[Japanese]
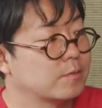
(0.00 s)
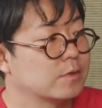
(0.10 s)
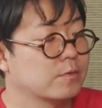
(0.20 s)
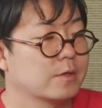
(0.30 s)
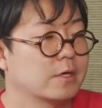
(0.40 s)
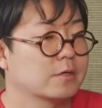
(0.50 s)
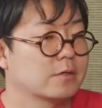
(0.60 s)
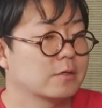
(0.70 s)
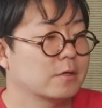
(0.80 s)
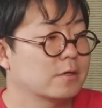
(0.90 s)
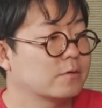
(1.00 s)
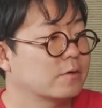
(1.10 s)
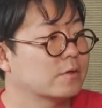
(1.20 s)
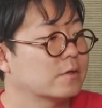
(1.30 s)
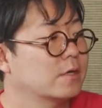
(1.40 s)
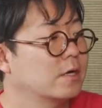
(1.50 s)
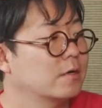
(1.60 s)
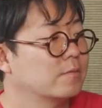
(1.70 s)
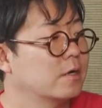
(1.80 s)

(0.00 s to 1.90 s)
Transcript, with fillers: まあ、認められてない人たちが、